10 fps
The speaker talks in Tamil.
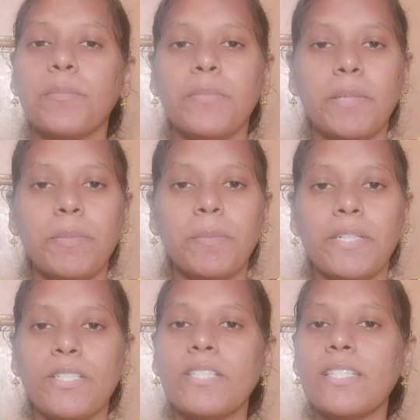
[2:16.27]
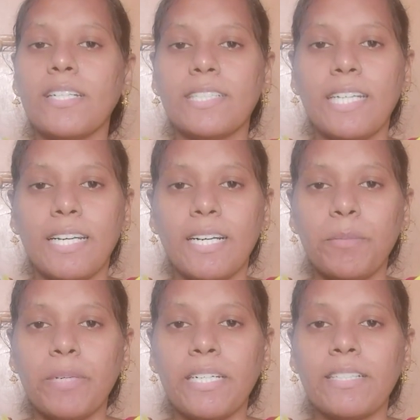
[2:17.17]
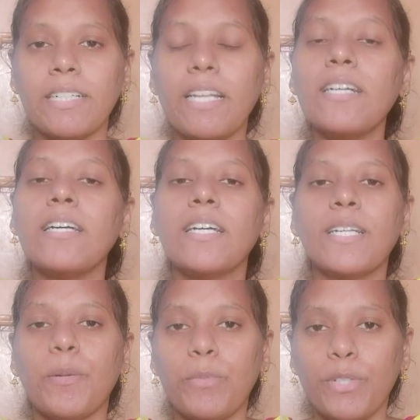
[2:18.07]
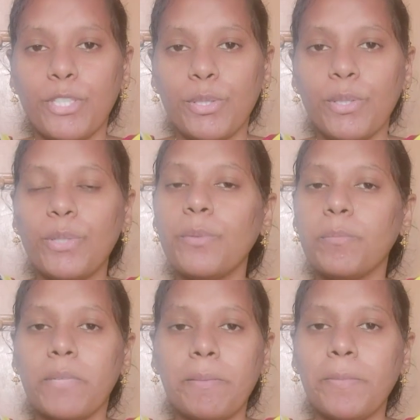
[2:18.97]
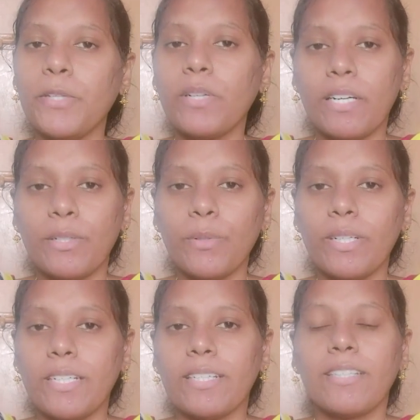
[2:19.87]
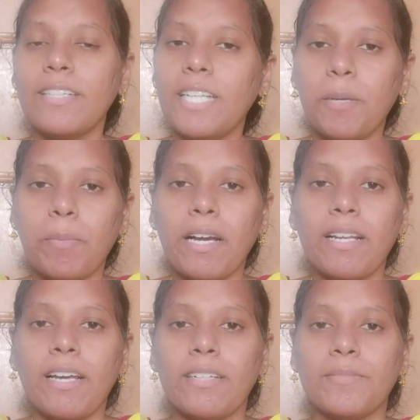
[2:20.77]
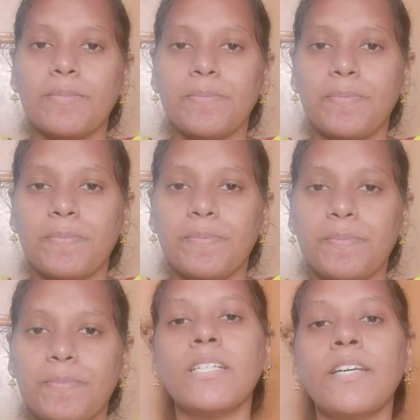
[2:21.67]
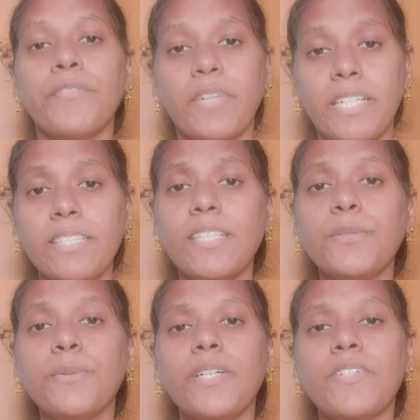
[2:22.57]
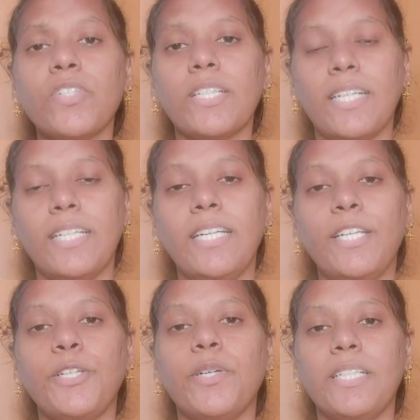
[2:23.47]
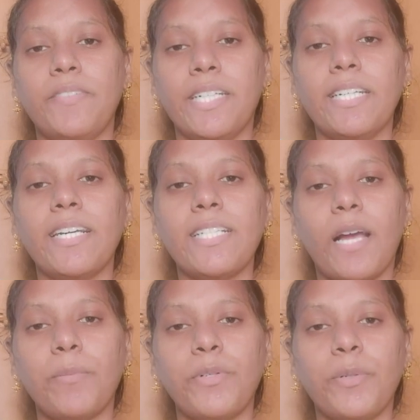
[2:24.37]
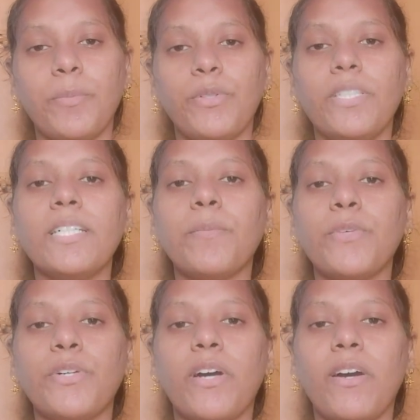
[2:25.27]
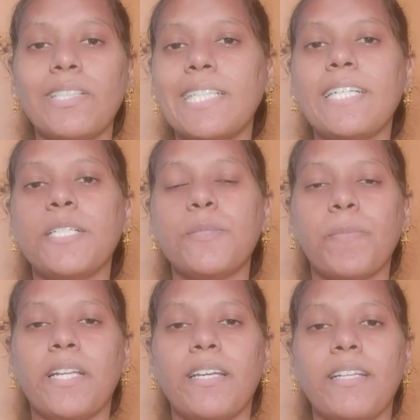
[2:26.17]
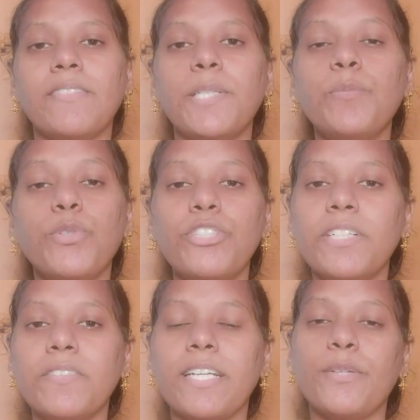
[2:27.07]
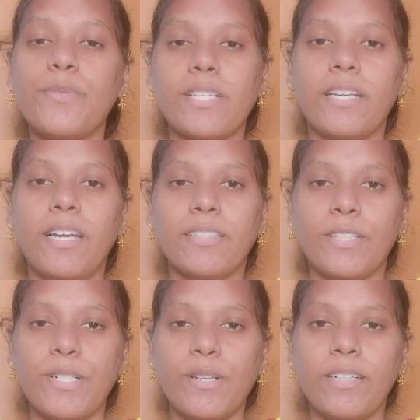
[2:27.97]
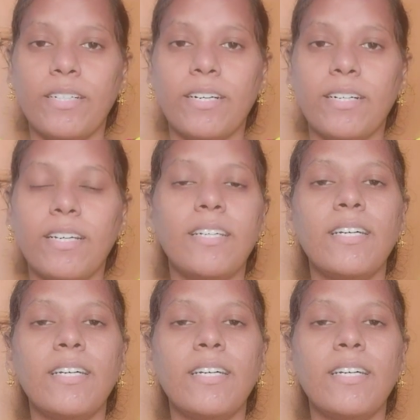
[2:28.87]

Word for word: பிபி பேஷண்ட்ஸ் இதை தாராளமாக எடுத்துக்கலாம் நம்மளோட சுகரும் பிபியும் கண்ட்ரோலில் இருக்கிறத நீங்கள் பார்க்கலாம் வெண்டைக்காய் ஊற வச்ச தண்ணியையும் அந்த வெண்டைக்காய் சாப்பிட்டு வரும்போது நம்மளோட ஆர்த்ரிட்டிஸ் பெயின் அதாவது மூட்டு வலியும் சரியாகுதுன்னு சொல்லியிருக்காங்க